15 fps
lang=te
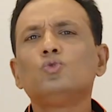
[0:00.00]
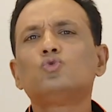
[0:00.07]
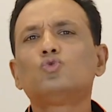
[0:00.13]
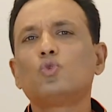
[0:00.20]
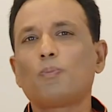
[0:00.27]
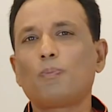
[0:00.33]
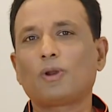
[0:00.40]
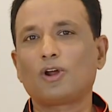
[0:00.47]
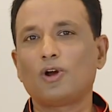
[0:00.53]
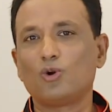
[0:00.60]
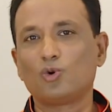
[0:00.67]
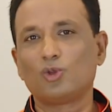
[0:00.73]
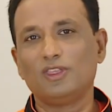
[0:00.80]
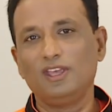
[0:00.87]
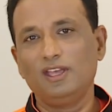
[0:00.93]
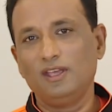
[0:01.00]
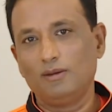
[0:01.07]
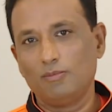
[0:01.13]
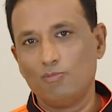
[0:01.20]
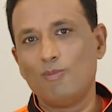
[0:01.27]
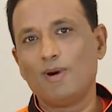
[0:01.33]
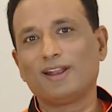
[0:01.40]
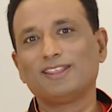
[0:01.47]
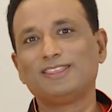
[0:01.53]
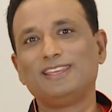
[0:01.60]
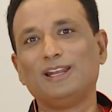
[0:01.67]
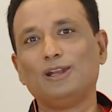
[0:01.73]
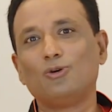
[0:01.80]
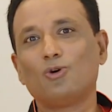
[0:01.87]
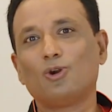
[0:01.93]
సూపర్గా ఉంటుంది మన
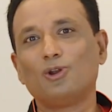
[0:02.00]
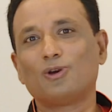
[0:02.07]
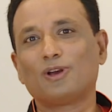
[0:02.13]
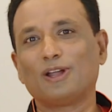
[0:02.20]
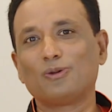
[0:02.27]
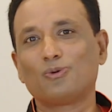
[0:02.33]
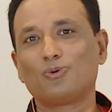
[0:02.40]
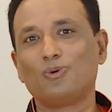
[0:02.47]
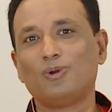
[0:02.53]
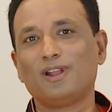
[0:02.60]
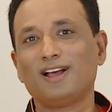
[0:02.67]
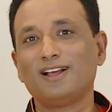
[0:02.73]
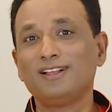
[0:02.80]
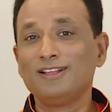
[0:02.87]
తెలుగు వాళ్ళు కనుక్కున్న